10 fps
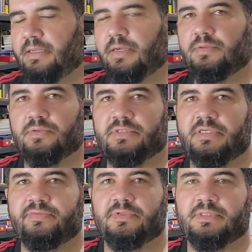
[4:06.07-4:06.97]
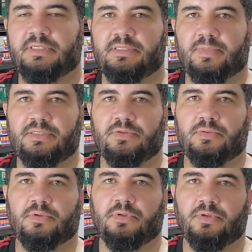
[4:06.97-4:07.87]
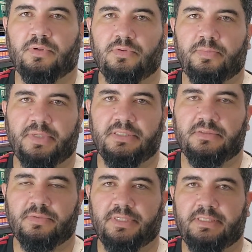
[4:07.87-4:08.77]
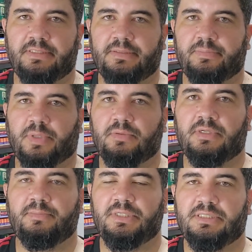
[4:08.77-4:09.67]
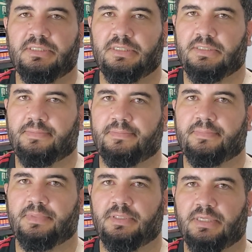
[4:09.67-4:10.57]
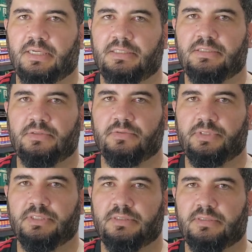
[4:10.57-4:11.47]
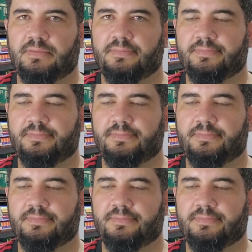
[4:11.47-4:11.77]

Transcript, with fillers: eu não sei vocês mas eu, eu logo penso em Paulo Leminski e Alice Ruiz